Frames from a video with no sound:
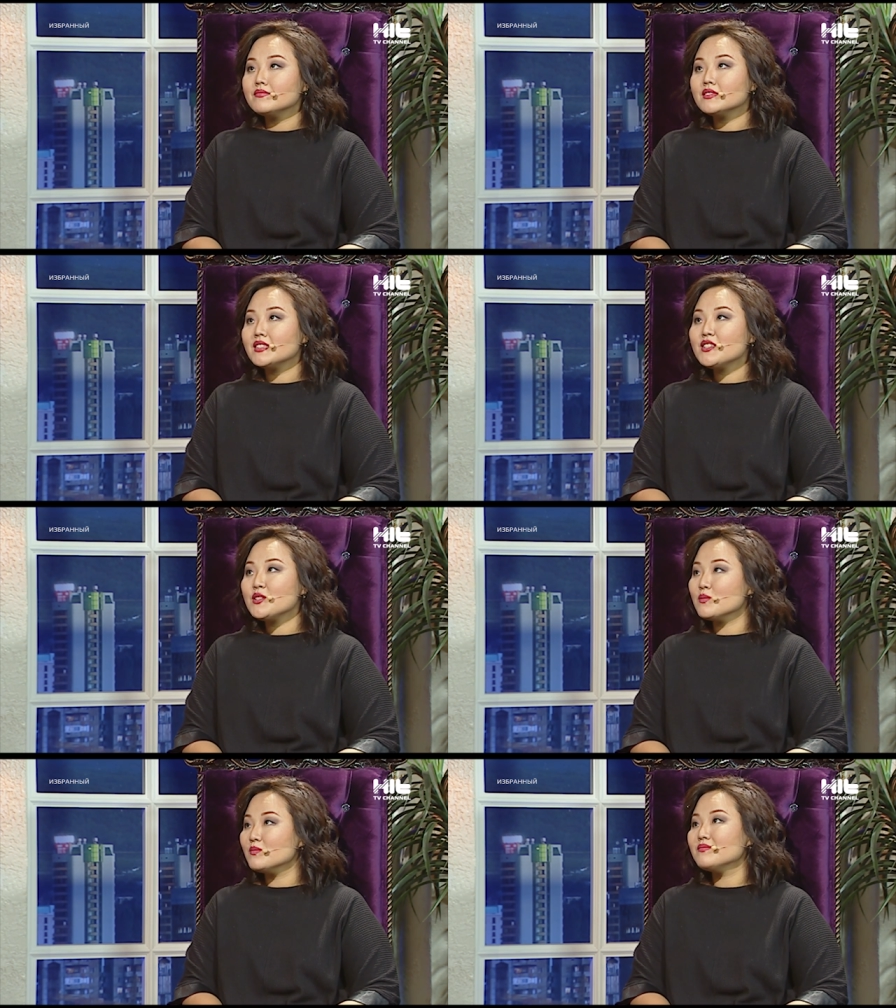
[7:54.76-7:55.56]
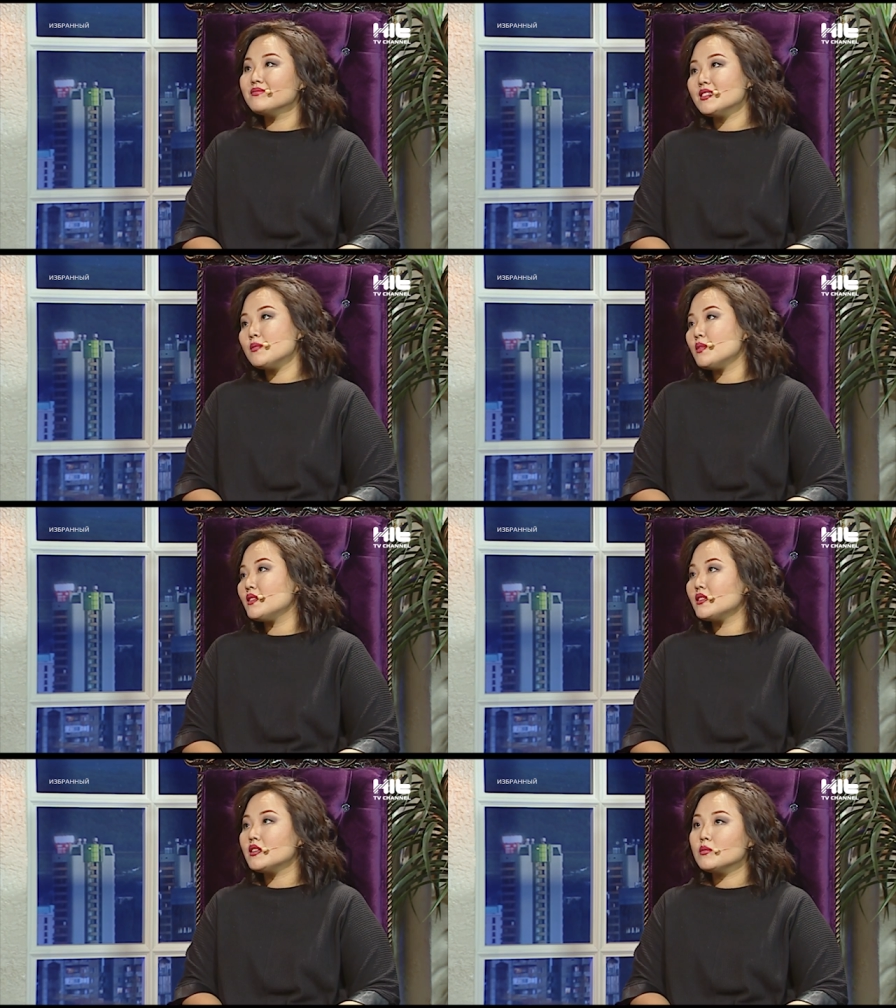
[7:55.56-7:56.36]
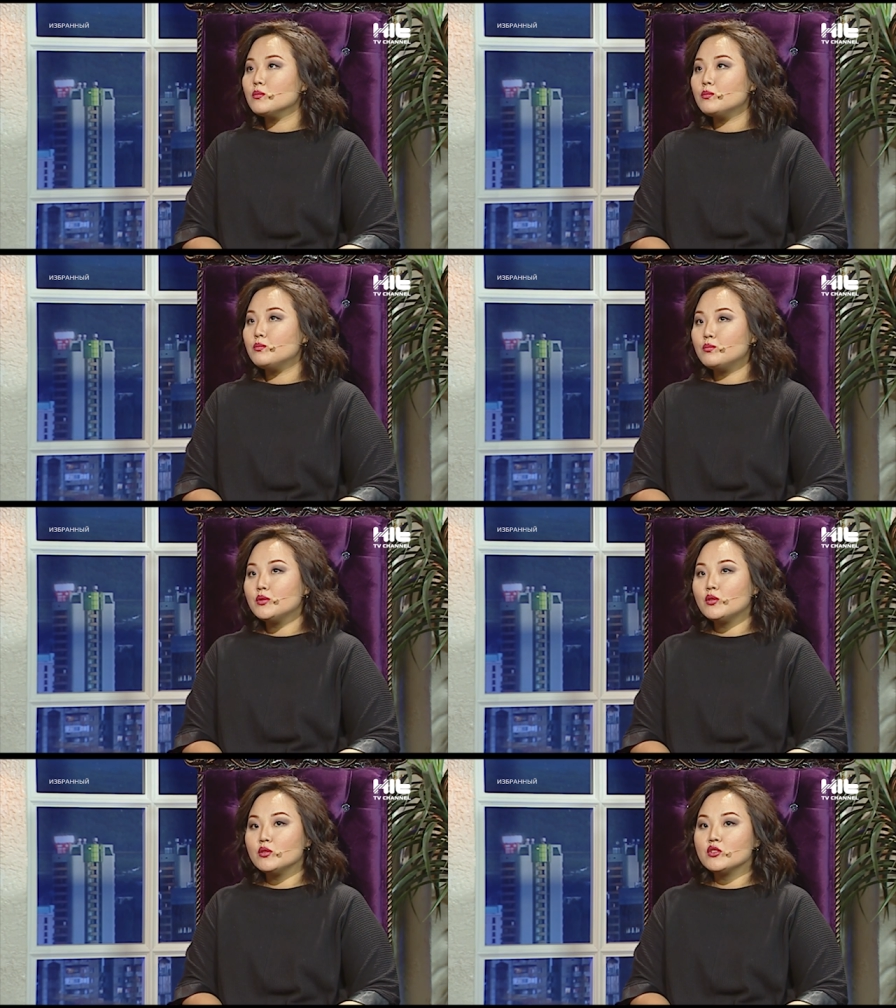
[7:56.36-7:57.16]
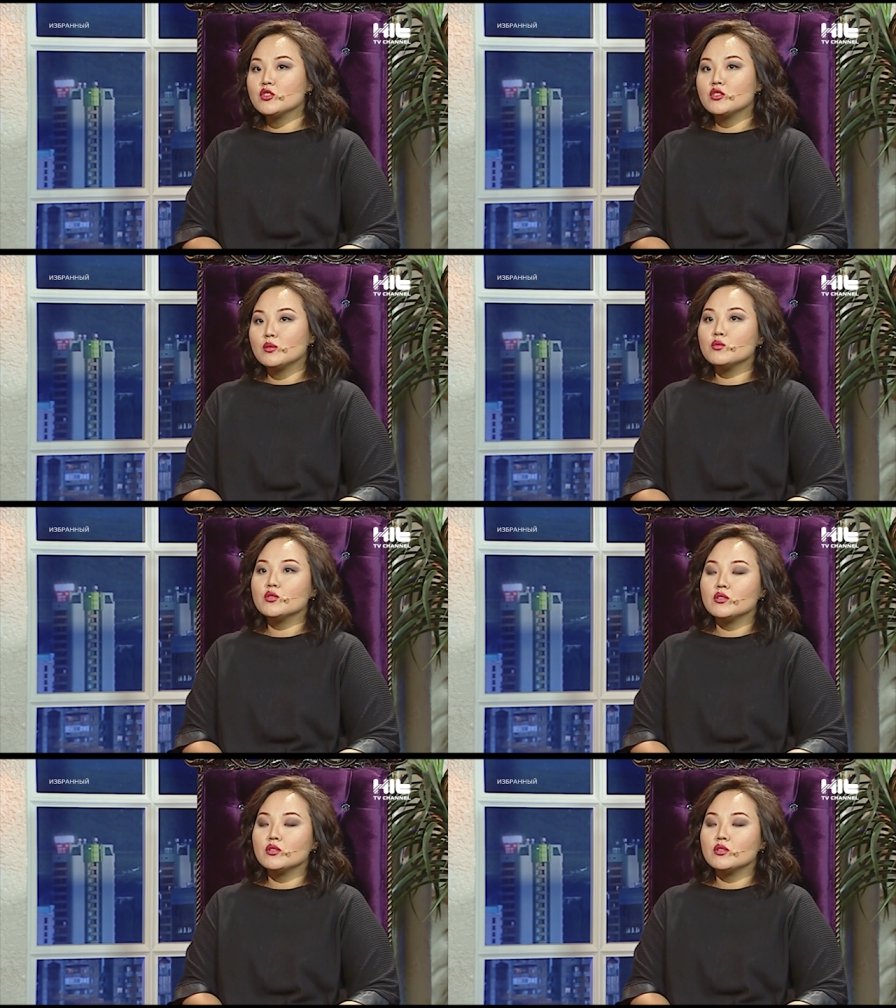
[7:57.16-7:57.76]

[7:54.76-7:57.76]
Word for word: иначе, опять-таки, приходишь к тому,